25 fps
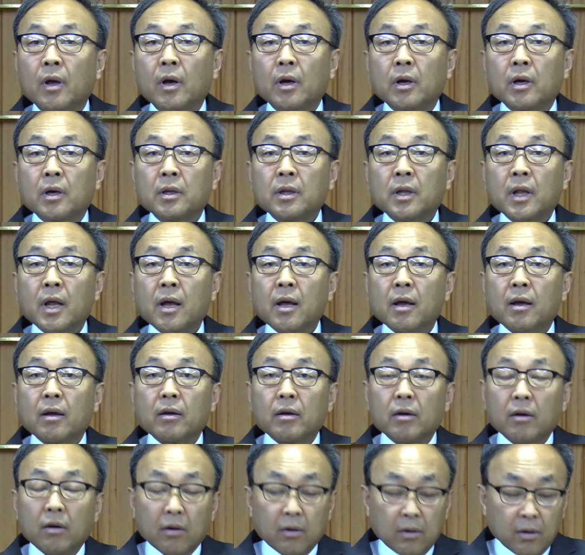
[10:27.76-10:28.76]
근데
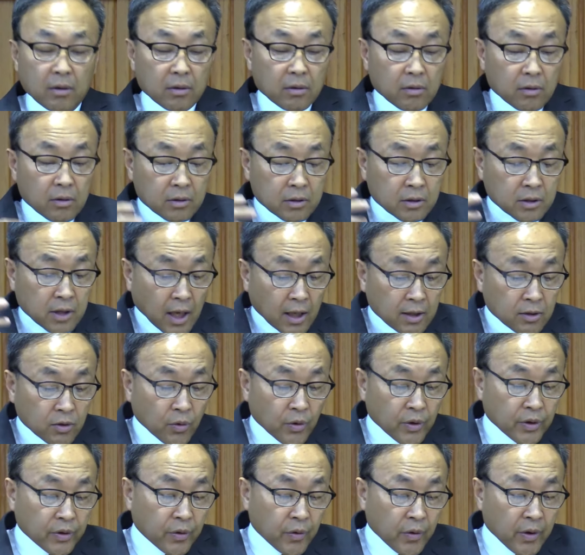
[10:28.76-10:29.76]
그
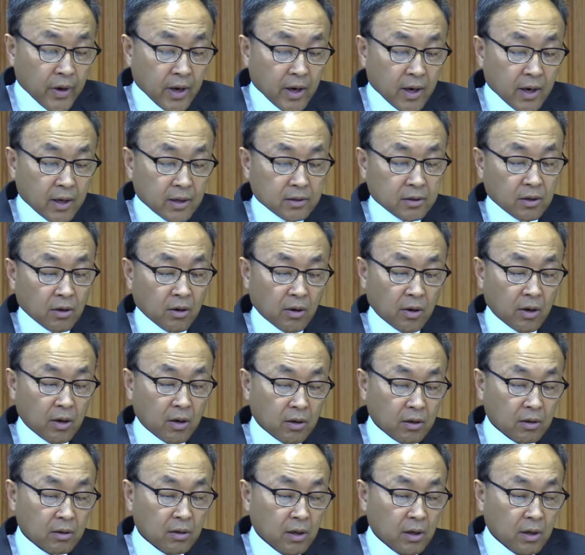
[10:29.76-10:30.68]
캐토릭 교회에서